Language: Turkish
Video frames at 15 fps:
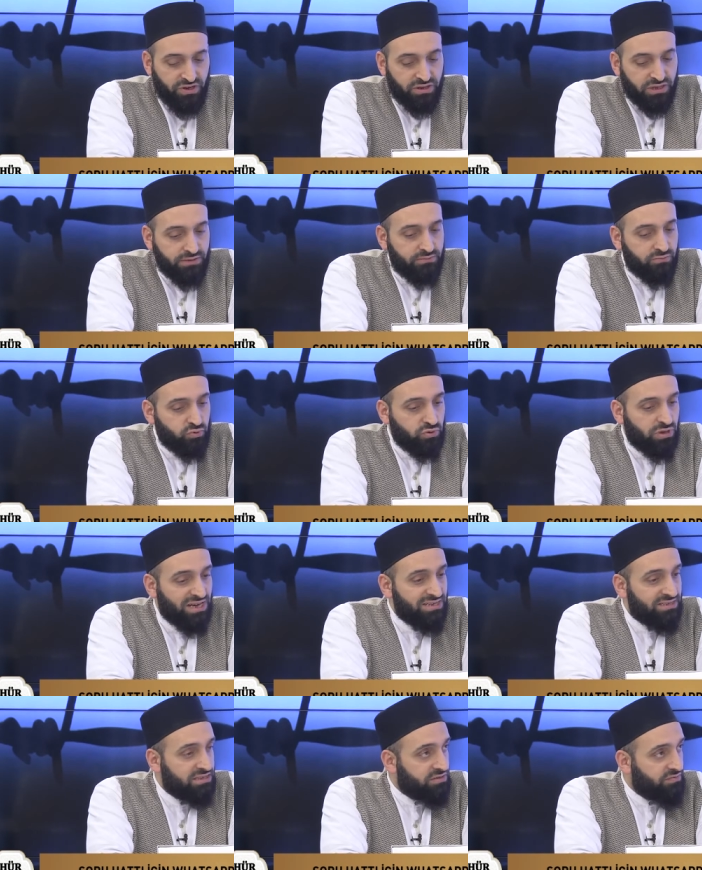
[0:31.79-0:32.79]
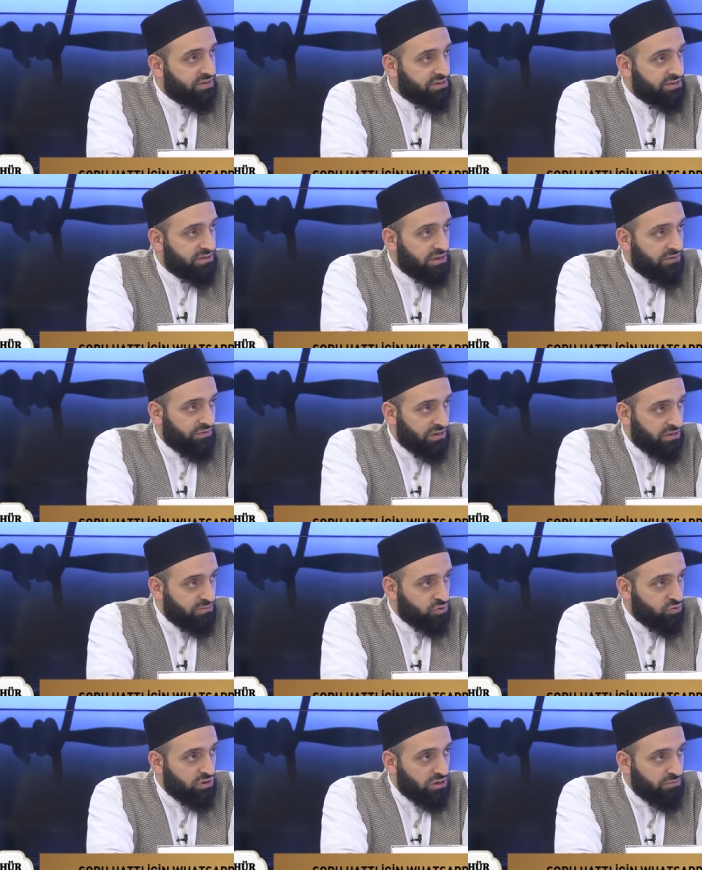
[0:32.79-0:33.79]
Tabii bunun en zirvesini
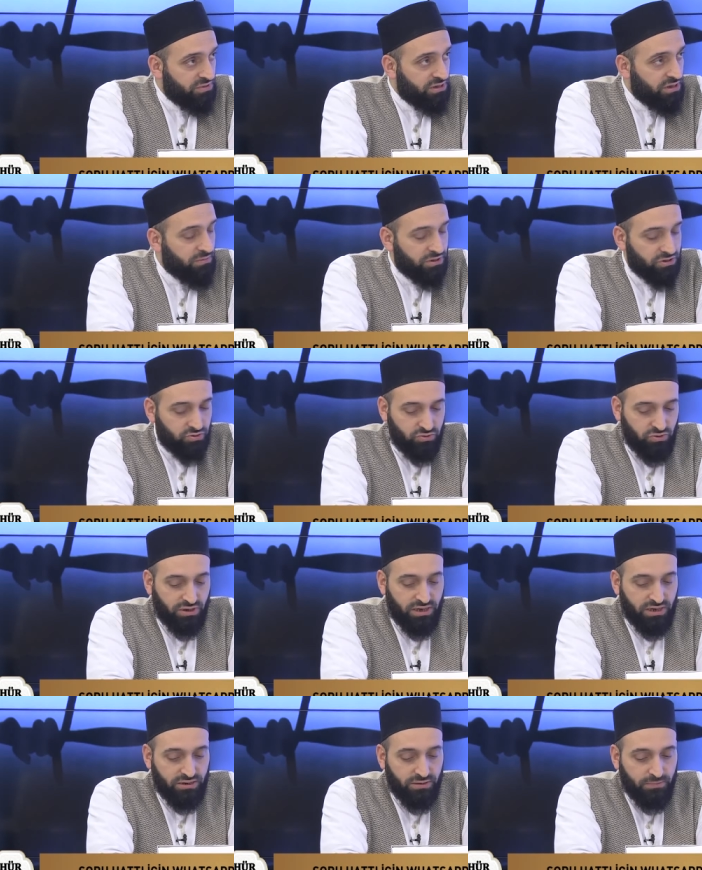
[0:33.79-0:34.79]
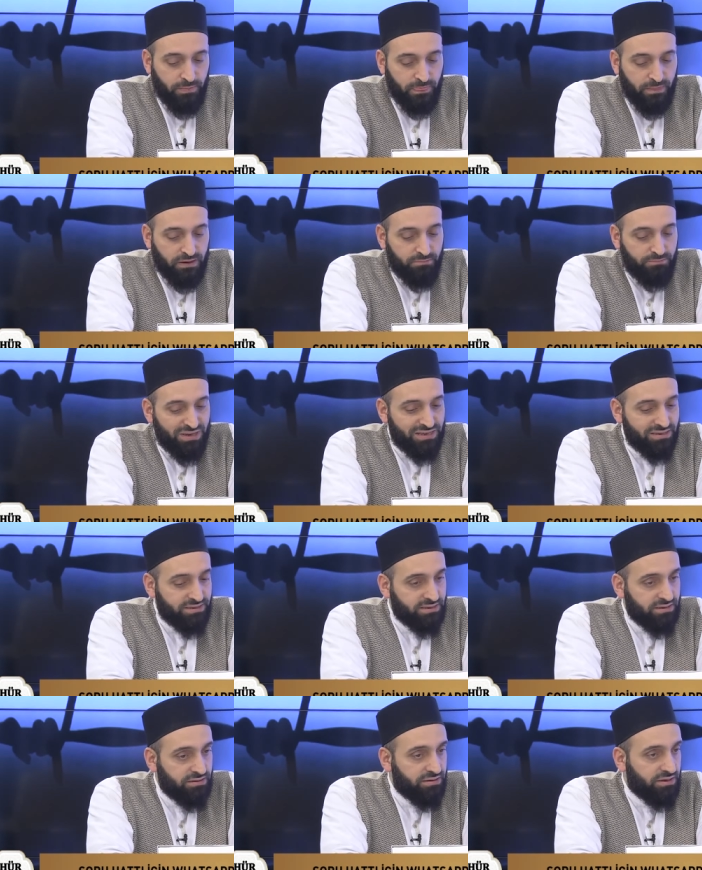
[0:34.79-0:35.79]
Efendimiz döneminde başlıyor. Yani bir
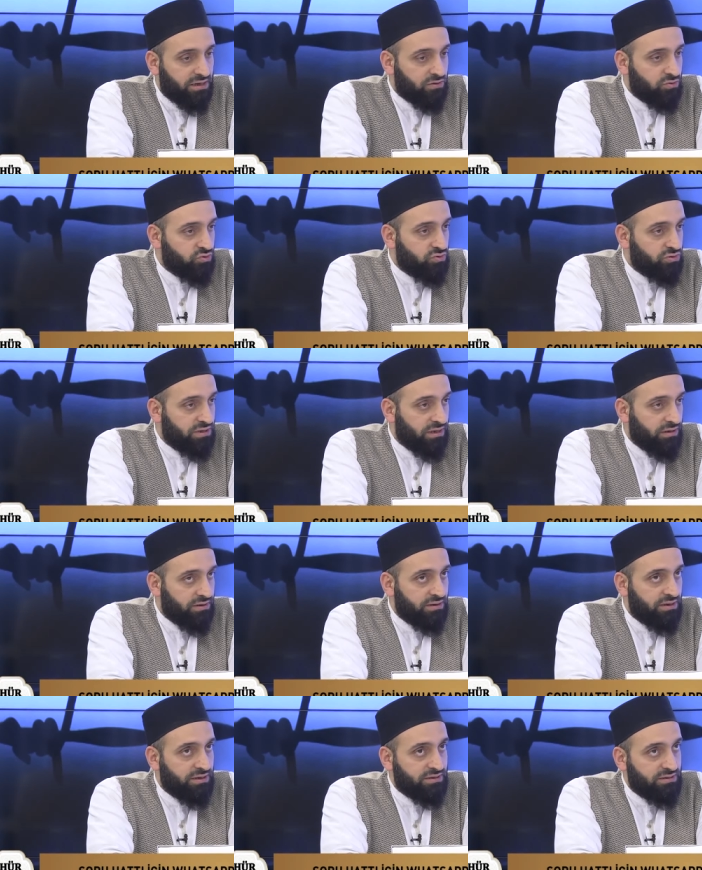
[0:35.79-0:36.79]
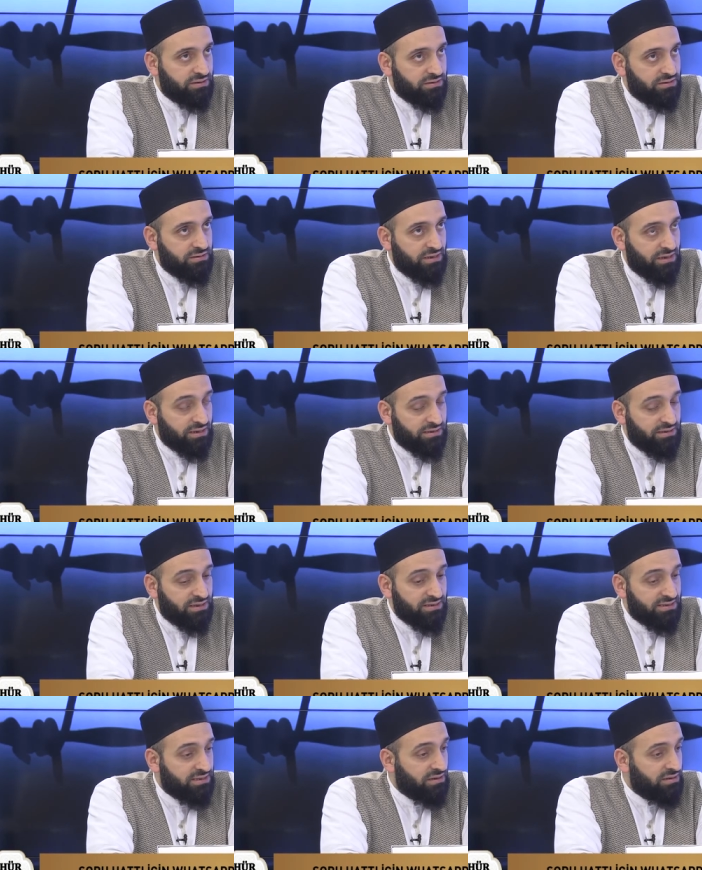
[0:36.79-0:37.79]
insanın yeryüzünde yaratıldığı, yaratılan
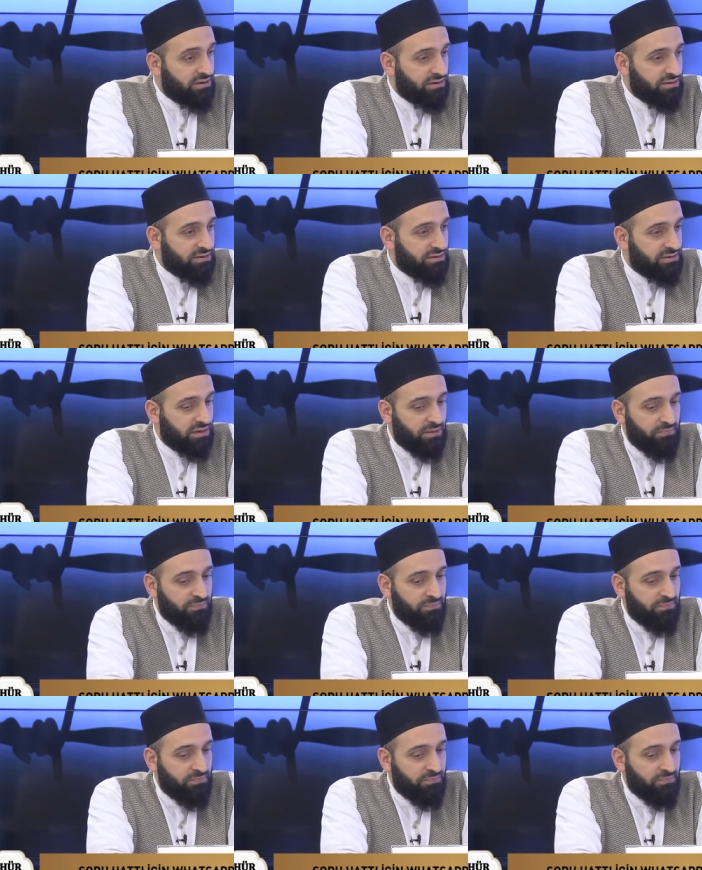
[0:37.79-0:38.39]
insanlar arasında